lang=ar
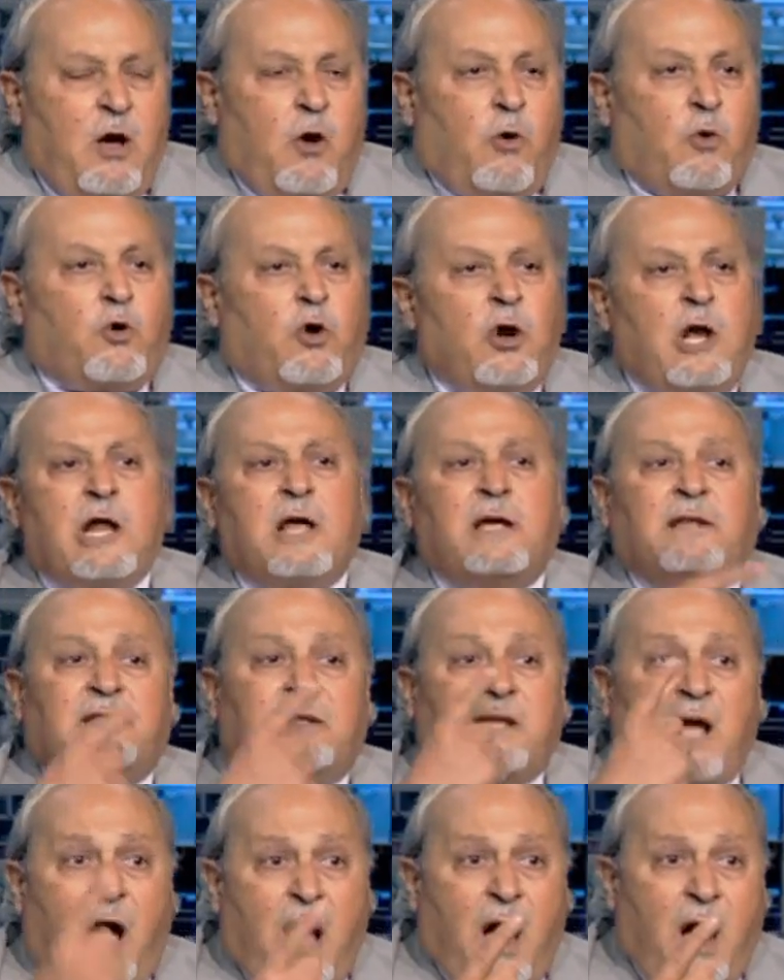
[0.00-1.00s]
وكل
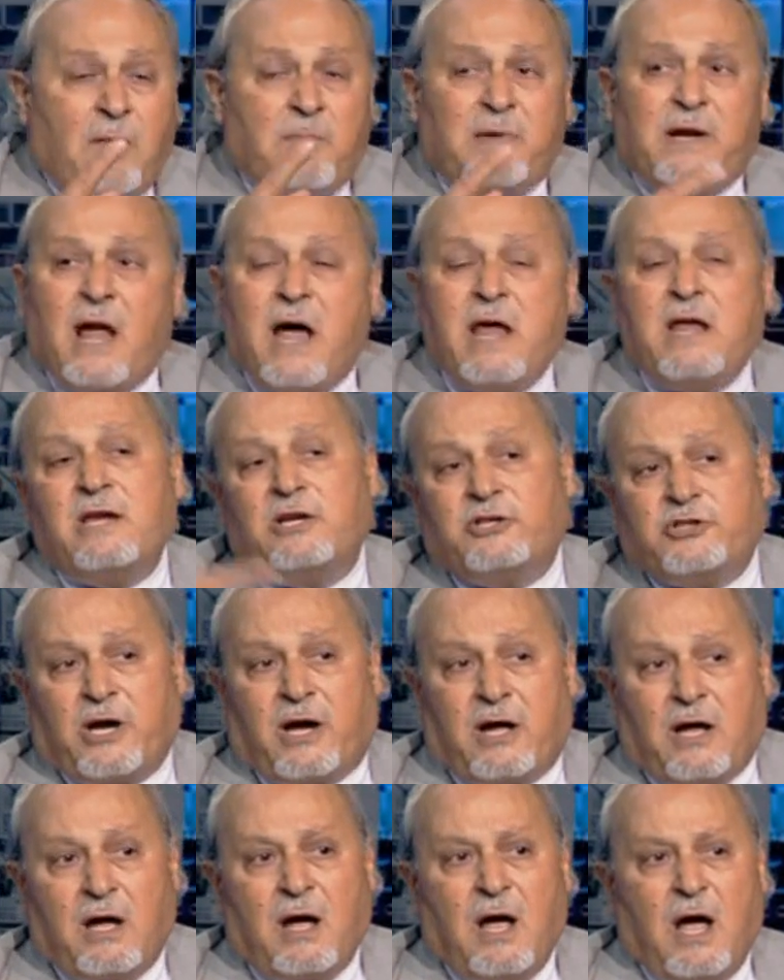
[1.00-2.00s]
ادعاء من اي
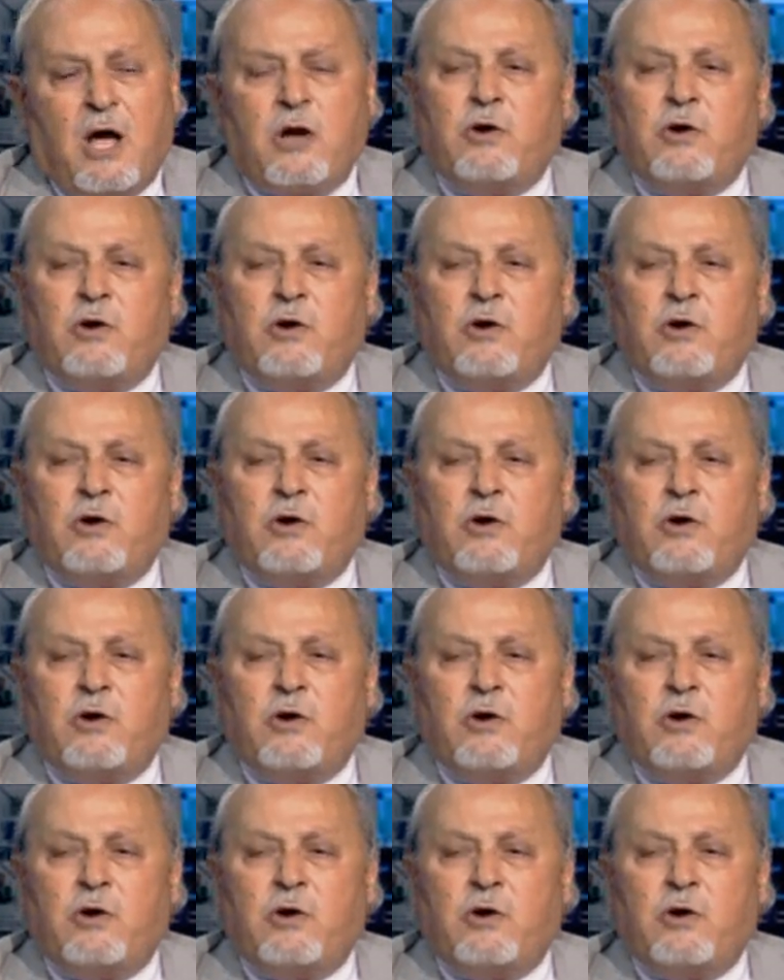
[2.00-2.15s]
جهه